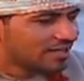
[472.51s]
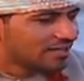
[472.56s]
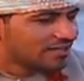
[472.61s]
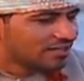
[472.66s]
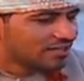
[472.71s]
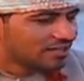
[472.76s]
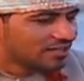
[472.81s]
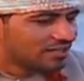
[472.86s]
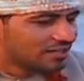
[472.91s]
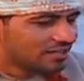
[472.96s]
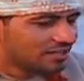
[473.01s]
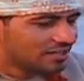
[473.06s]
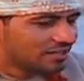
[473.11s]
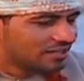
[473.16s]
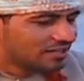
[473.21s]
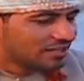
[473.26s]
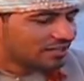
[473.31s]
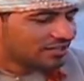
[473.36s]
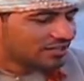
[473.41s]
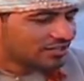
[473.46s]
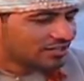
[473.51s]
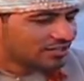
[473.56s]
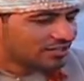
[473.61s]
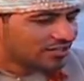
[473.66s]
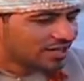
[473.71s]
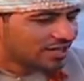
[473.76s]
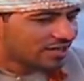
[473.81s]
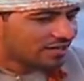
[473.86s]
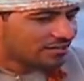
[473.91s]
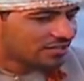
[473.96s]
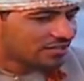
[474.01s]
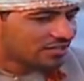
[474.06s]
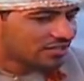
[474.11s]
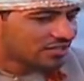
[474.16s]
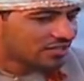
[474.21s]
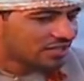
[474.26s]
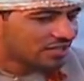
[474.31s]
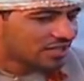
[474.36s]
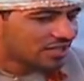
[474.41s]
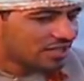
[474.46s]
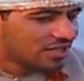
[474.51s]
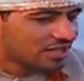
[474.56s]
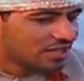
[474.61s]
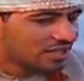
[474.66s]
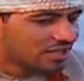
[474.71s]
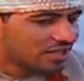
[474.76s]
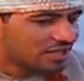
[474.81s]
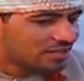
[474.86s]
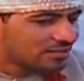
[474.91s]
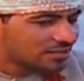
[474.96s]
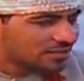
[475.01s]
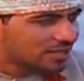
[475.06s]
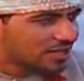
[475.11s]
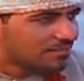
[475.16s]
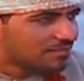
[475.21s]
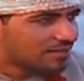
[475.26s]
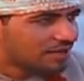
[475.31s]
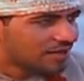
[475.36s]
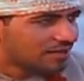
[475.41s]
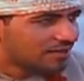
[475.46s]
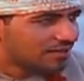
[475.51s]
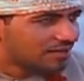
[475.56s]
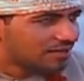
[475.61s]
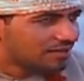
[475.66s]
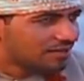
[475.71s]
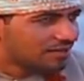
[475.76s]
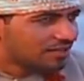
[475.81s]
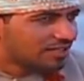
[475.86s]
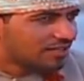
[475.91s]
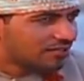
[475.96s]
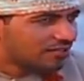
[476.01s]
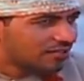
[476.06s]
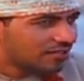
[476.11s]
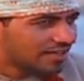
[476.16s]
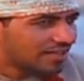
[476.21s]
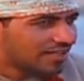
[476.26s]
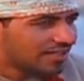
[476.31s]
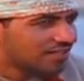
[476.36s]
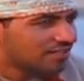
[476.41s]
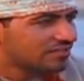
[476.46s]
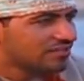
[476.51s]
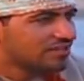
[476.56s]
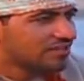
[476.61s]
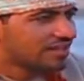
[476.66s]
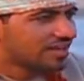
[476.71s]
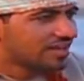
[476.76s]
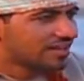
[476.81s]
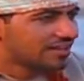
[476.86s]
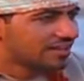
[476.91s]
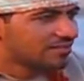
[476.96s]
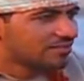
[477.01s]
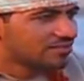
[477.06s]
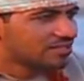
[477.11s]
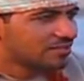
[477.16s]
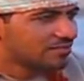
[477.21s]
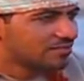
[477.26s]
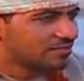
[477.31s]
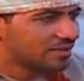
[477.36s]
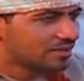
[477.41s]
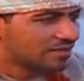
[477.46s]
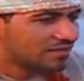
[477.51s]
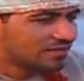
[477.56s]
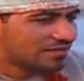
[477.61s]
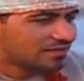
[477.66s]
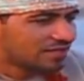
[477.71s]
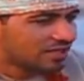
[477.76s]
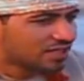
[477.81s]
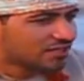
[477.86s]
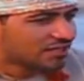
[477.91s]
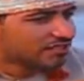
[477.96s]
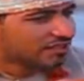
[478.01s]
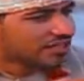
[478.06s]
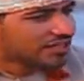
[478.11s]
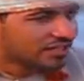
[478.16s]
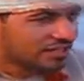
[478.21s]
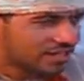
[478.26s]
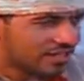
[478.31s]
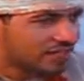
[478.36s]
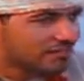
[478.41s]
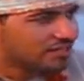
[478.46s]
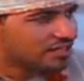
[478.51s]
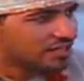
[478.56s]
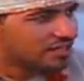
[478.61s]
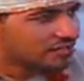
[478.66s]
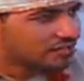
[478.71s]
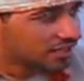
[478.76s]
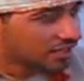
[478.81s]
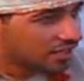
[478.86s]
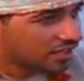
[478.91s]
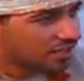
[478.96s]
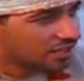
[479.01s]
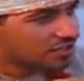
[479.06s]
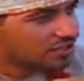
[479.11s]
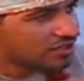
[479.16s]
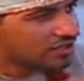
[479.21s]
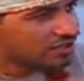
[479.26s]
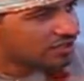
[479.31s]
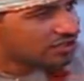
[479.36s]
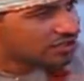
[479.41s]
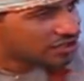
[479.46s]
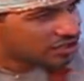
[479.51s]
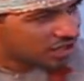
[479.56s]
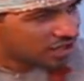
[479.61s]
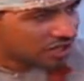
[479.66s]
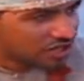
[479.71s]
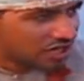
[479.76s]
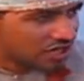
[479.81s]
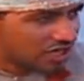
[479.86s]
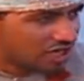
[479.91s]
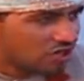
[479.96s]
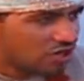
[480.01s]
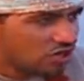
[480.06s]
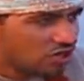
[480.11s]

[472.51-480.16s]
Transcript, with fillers: زين الشاعر خميس المسبع كيف بدايتك فيه كانت المسبع كيف كيف طرقت للمسبع كنت ترمس تشحشح